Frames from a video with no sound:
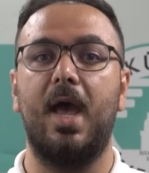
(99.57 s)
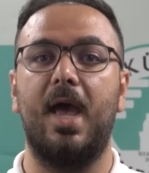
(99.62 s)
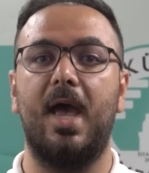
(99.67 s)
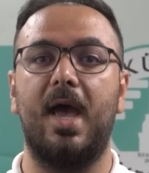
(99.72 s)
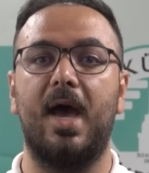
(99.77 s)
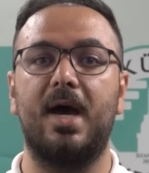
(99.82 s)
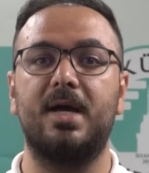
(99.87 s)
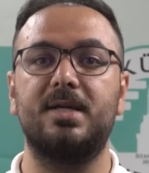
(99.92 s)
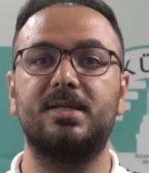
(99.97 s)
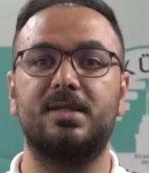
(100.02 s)

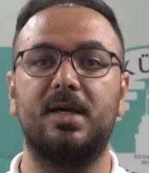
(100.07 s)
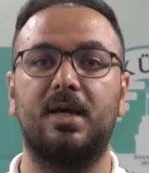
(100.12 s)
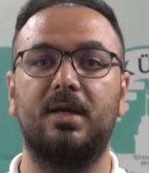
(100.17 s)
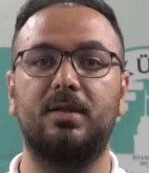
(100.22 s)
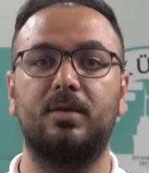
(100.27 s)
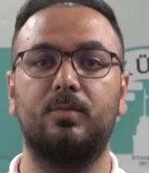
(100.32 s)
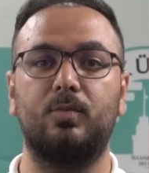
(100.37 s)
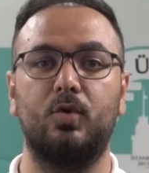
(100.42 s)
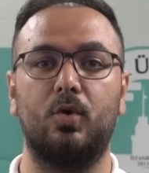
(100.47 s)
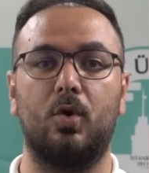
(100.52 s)
Eğer
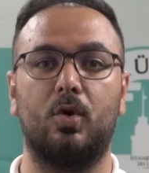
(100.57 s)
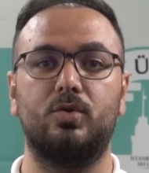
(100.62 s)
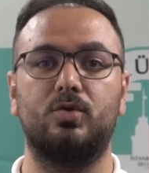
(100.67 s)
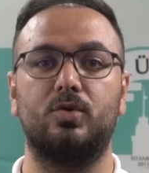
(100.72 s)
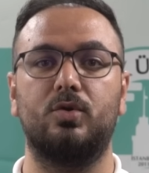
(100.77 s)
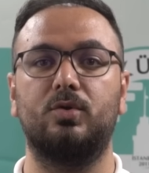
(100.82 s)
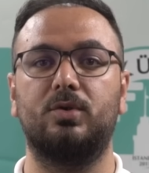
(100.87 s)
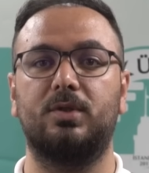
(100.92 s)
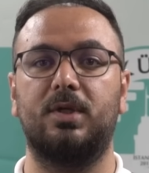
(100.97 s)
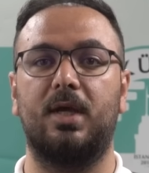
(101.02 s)
sen de bu
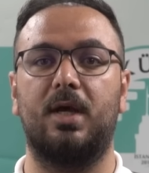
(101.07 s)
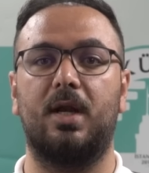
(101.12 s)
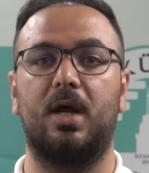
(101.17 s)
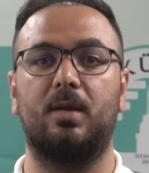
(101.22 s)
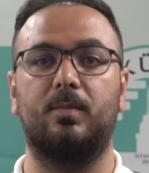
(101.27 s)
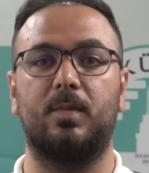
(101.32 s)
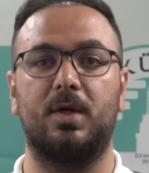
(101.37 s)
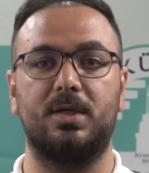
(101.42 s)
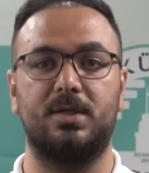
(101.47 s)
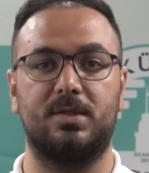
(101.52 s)
yolculukta yer
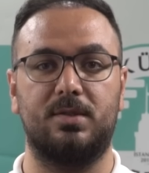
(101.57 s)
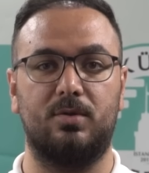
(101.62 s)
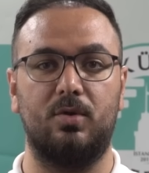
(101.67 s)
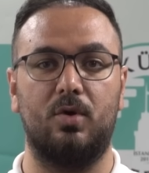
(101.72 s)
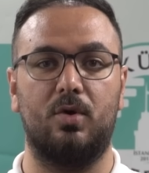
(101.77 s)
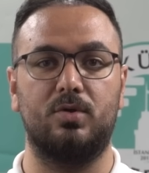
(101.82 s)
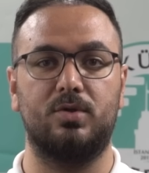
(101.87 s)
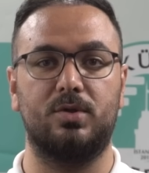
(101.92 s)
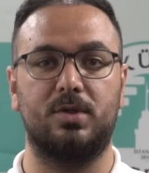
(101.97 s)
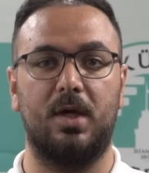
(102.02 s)
almak
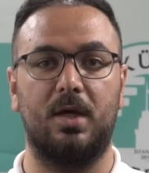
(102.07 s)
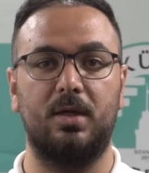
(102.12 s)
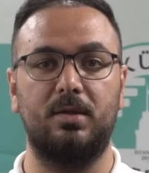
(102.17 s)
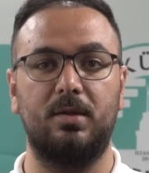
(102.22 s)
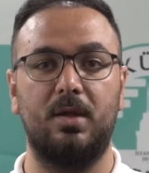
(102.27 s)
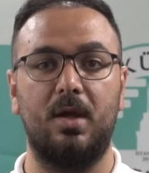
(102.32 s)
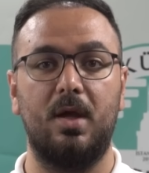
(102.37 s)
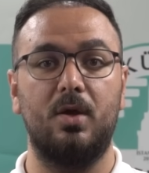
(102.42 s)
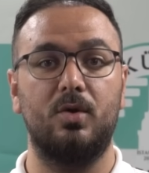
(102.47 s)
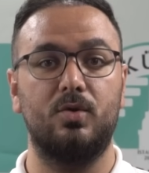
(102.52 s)
istiyorsan,